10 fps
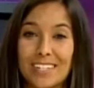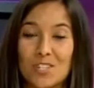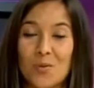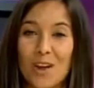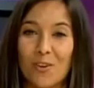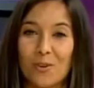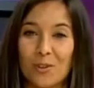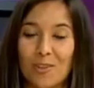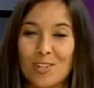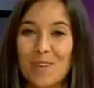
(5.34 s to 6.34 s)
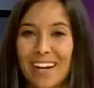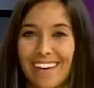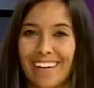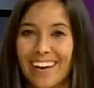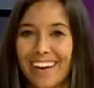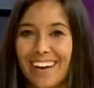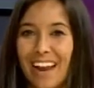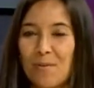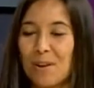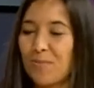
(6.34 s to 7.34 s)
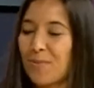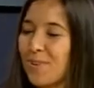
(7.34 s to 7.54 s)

es sobra conocidos, Miguel Ángel Álvarez. Muy